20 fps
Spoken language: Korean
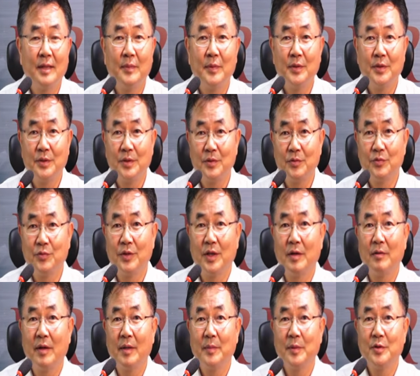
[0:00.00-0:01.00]
보여드린 두 개의
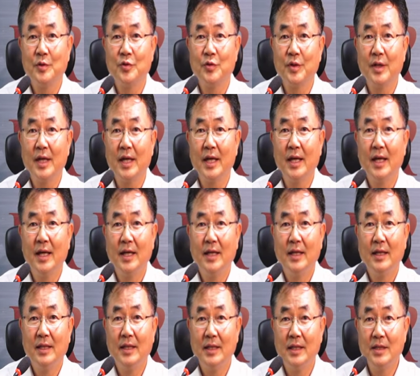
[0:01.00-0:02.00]
화면 중에
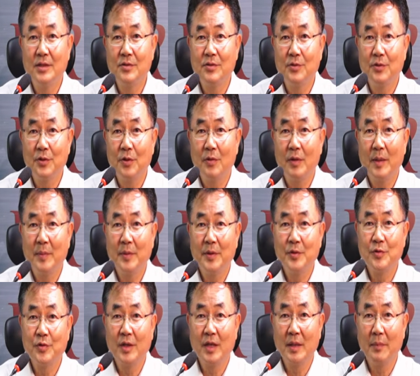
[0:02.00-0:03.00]
이 스튜디오 화면
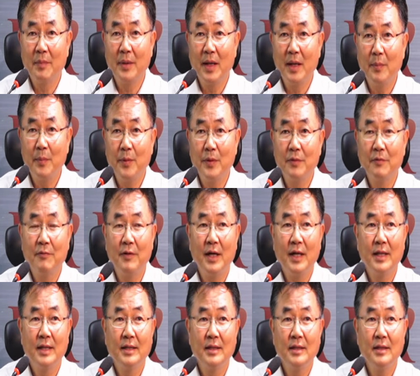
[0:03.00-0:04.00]
중에 이 파워포인트
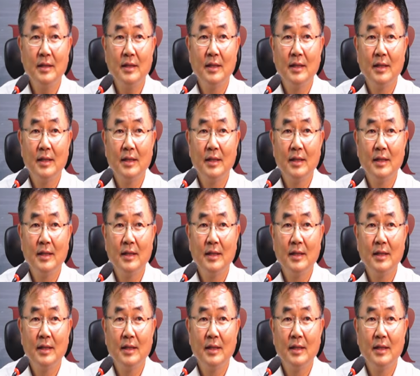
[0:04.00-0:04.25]
파일을